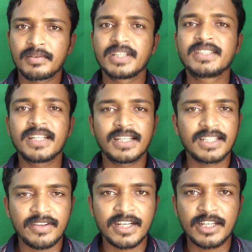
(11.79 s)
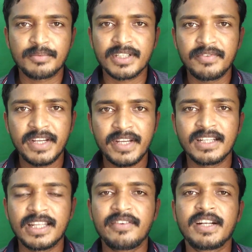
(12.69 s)
கிச்சனுக்கு தேவையான டிப்ஸ்
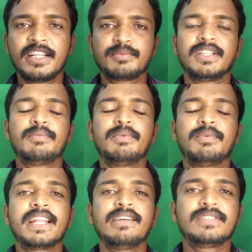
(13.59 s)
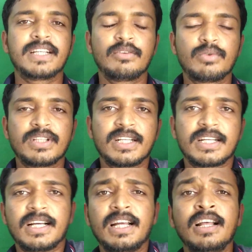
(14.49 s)
வீட்டுக்கு தேவையான டிப்ஸ் இந்த மாதிரி நிறைய விஷயங்கள் கொடுத்துக்கிட்டு
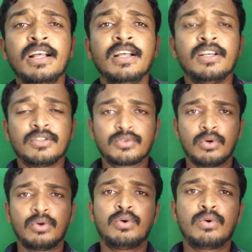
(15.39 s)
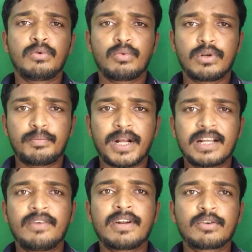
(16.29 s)
இருக்காங்க ஸோ ஒரு
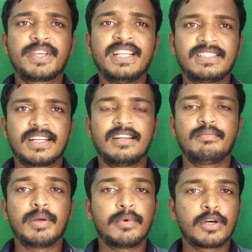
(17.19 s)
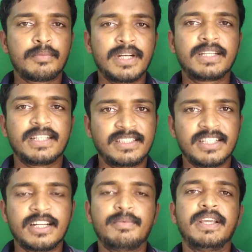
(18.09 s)
பக்கமான குக்கிங் சேனல் மெமோரபிள்
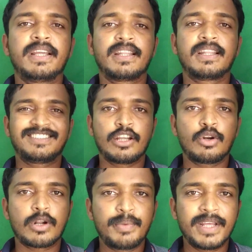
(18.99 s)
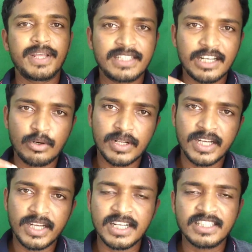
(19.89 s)
கிச்சன் அப்படிங்கிறது தான் சேனலோட பேர் சேனலோட
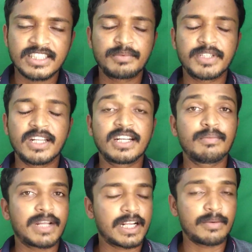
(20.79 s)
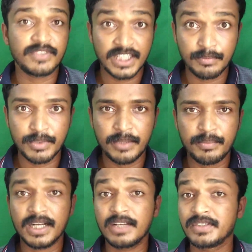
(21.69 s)
லிங்க் டிஸ்கிரிப்ஷனில் இருக்குது மறக்காமல் விசிட் பண்ணி
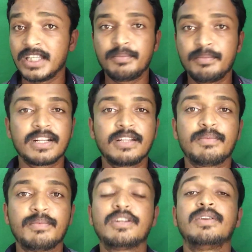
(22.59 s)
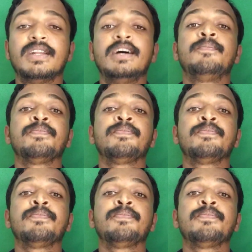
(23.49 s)
பாருங்கள் விசிட் பண்ணுறது மட்டும் இல்லை